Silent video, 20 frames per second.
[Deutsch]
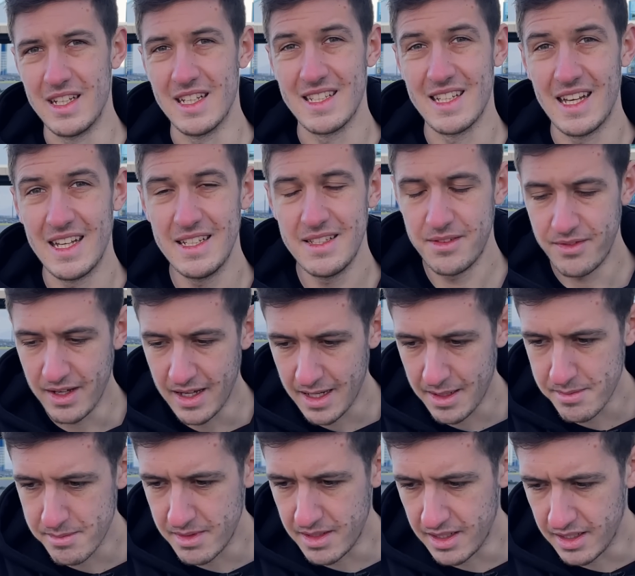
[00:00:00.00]
Das heißt, wir
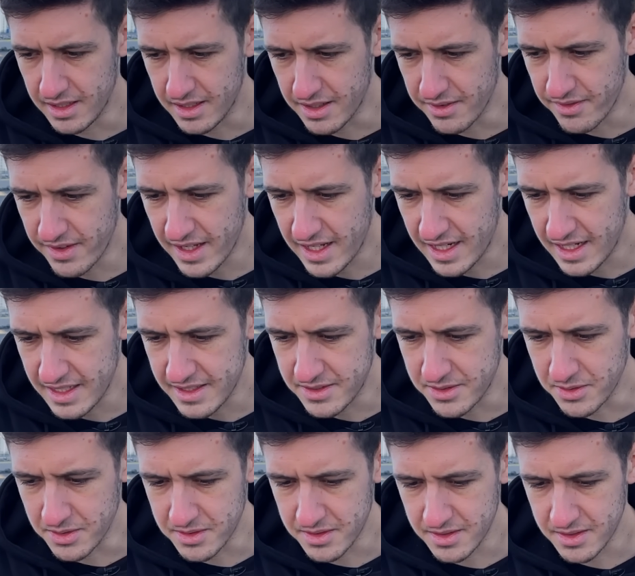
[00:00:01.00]
haben die
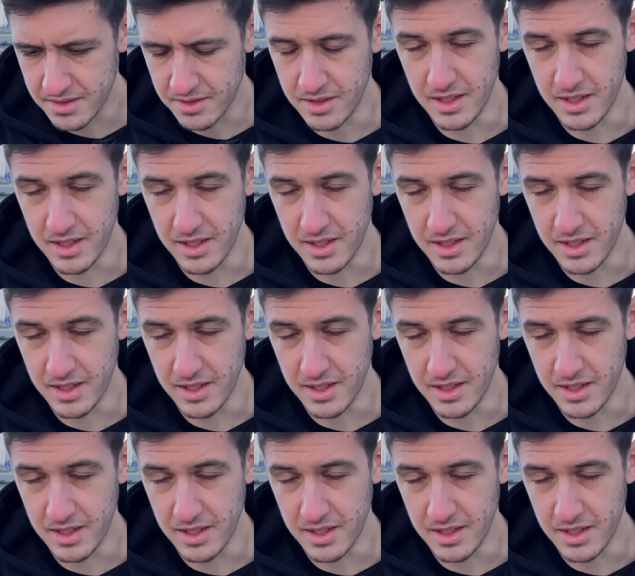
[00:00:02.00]
Gewährleistungs-